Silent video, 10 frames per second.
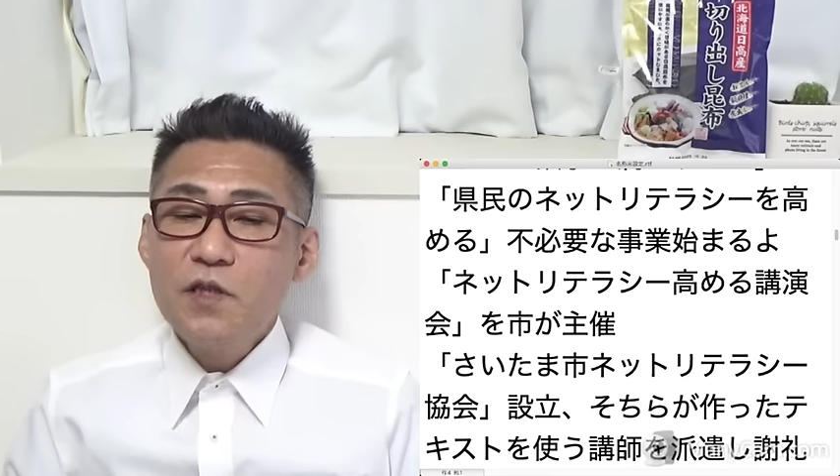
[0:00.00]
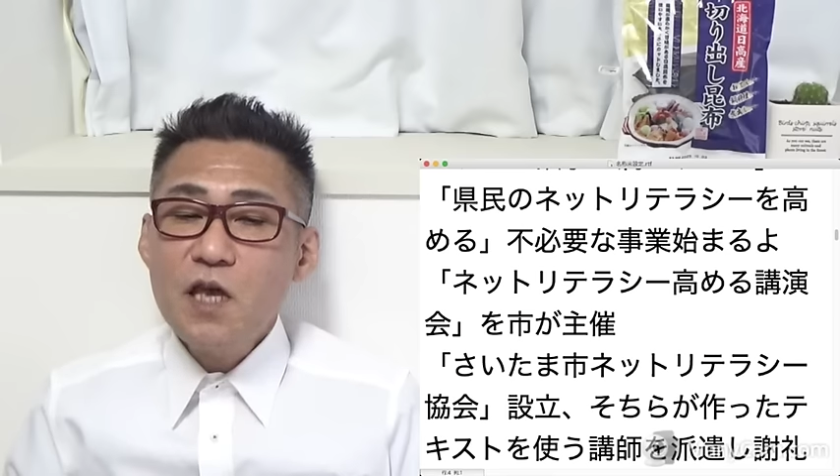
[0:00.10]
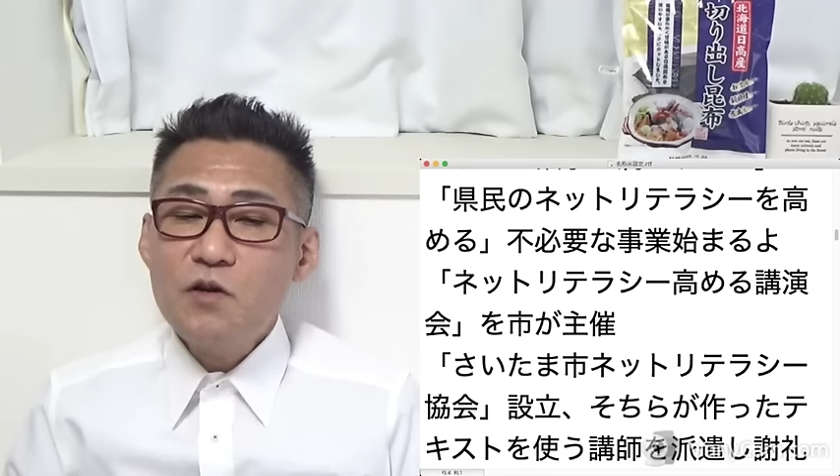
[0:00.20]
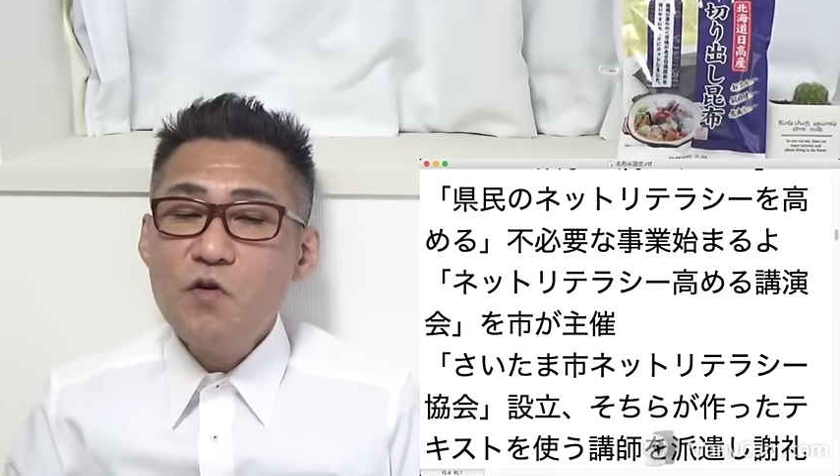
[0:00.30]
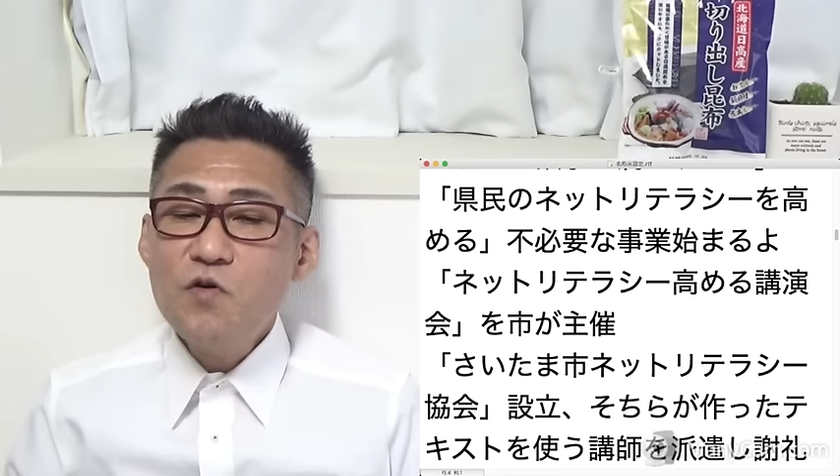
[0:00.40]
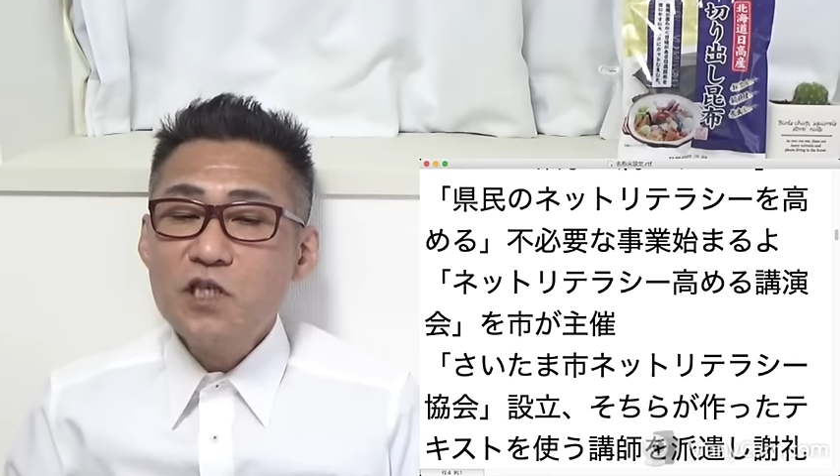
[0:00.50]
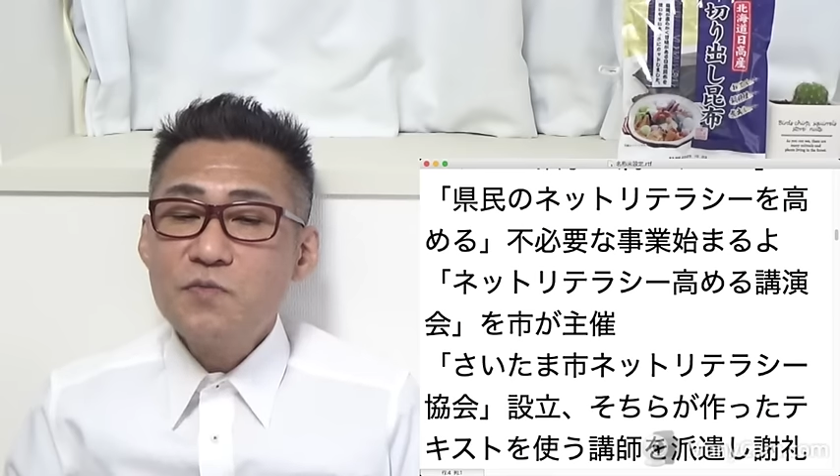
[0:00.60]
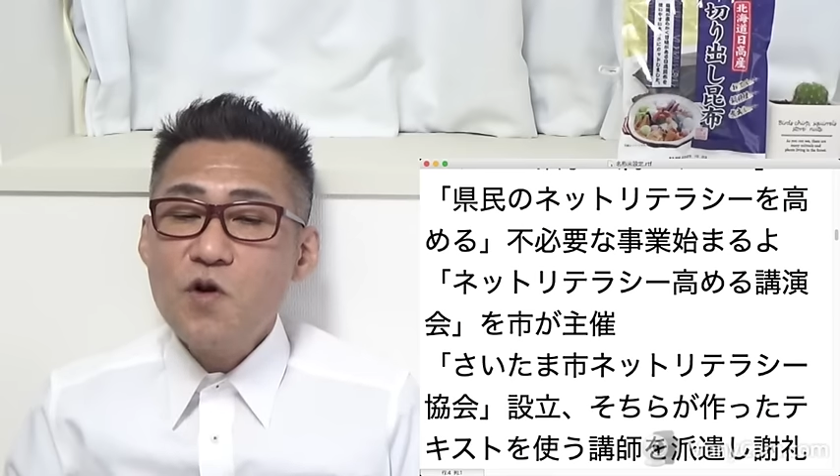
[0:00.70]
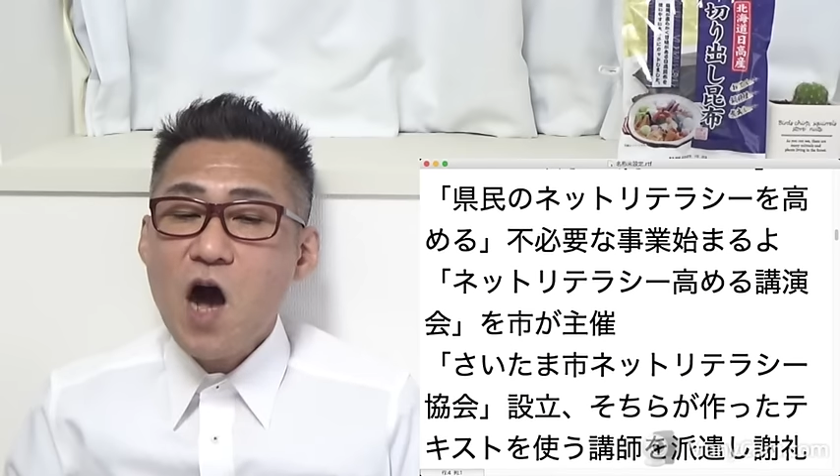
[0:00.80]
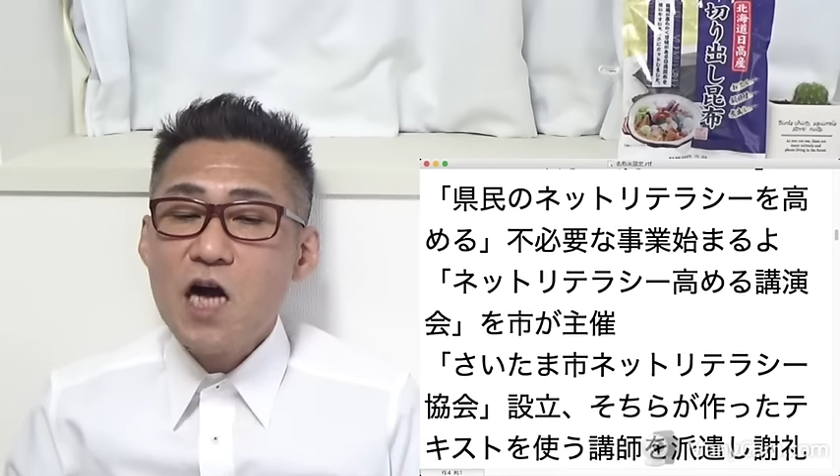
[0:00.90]
で、講
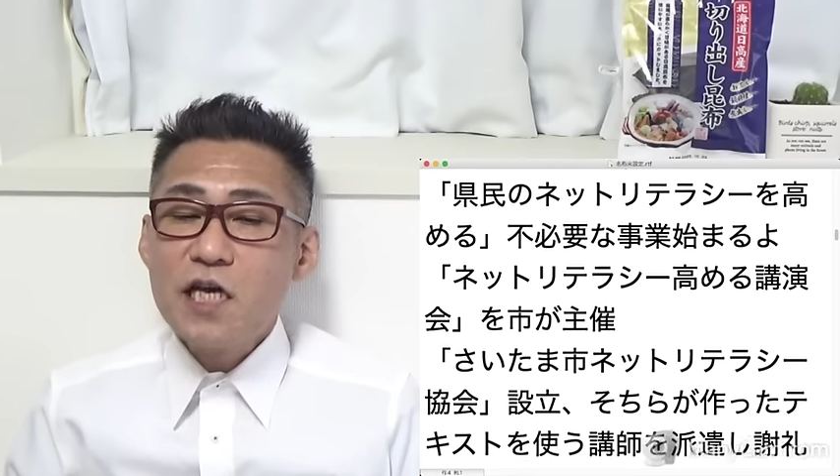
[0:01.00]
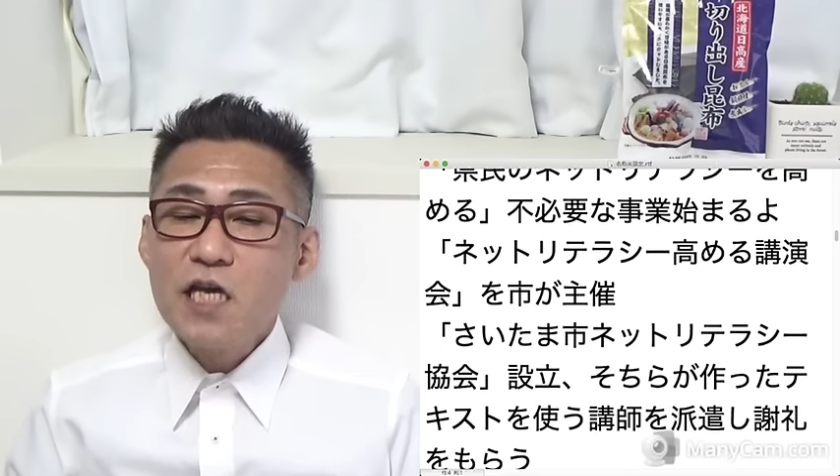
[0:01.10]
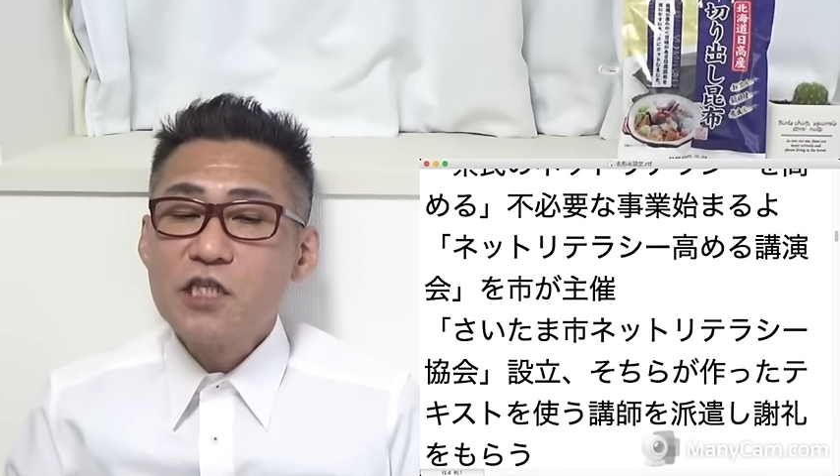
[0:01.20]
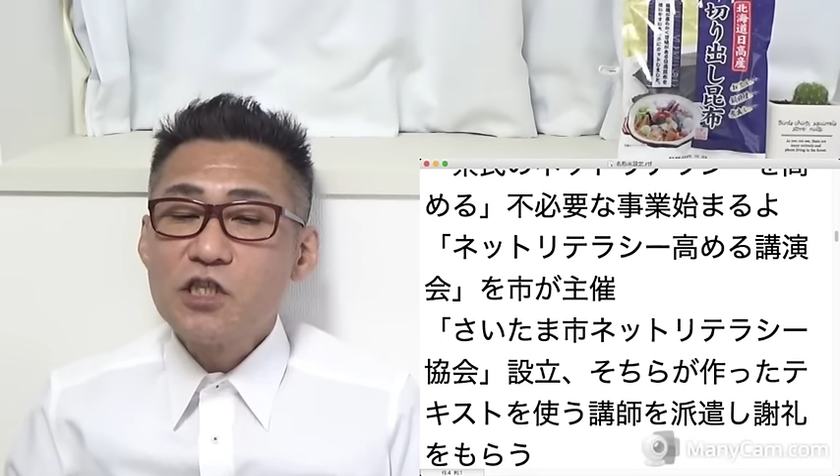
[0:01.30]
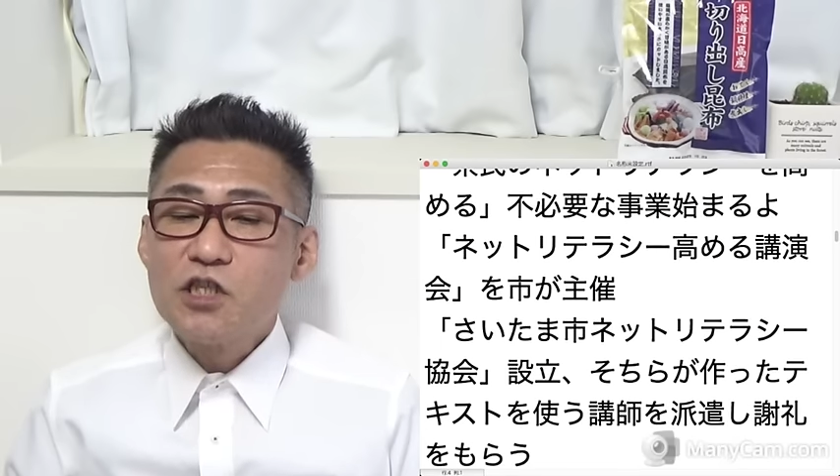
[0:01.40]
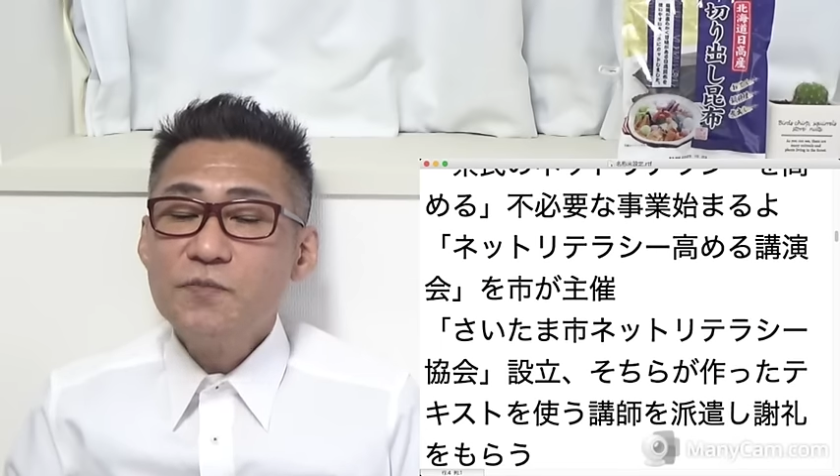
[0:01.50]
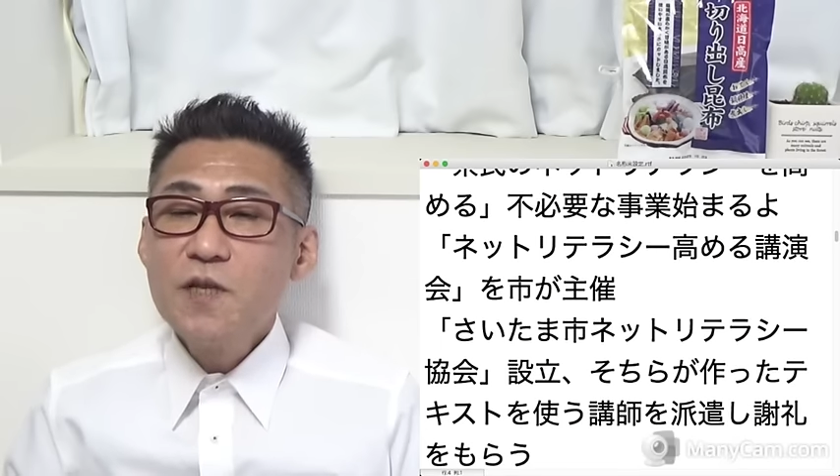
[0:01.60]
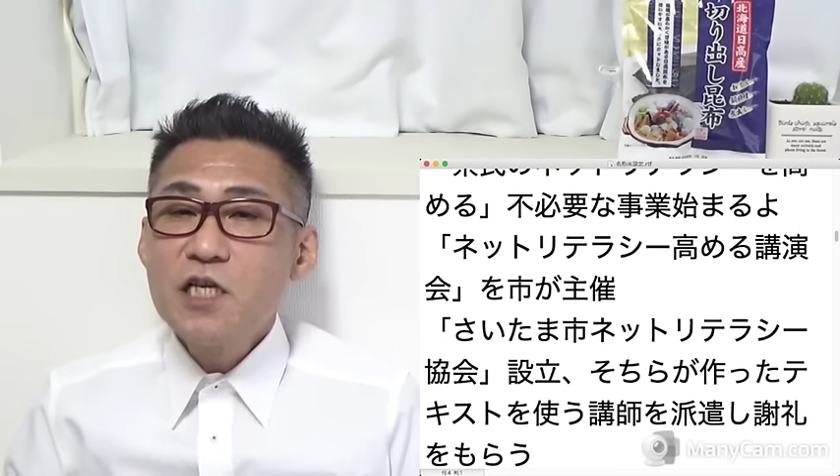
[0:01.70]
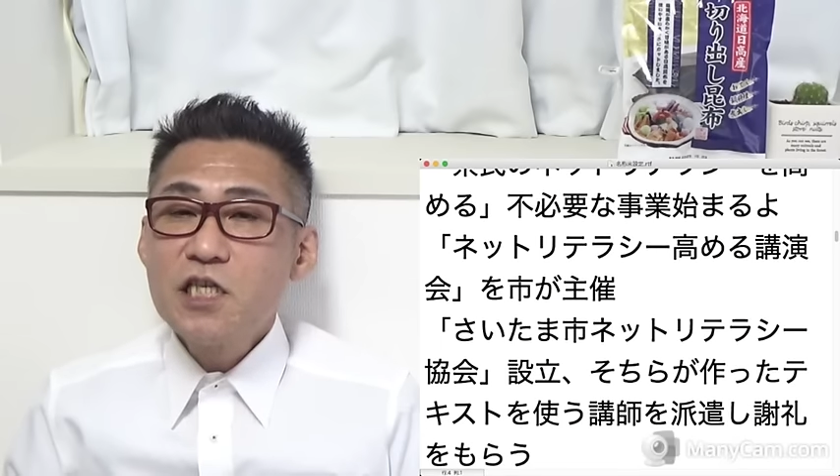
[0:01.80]
師も派遣する。